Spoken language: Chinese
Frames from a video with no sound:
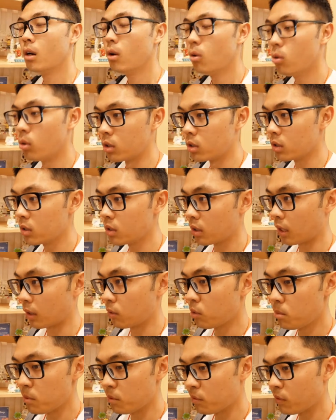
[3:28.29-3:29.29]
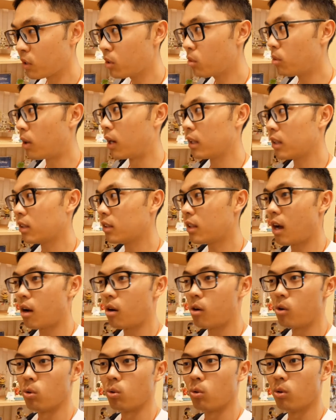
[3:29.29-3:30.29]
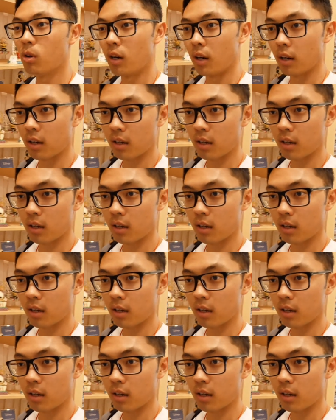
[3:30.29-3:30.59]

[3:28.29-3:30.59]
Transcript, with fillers: 哇，真的感觉比温哥华那个大好多啊！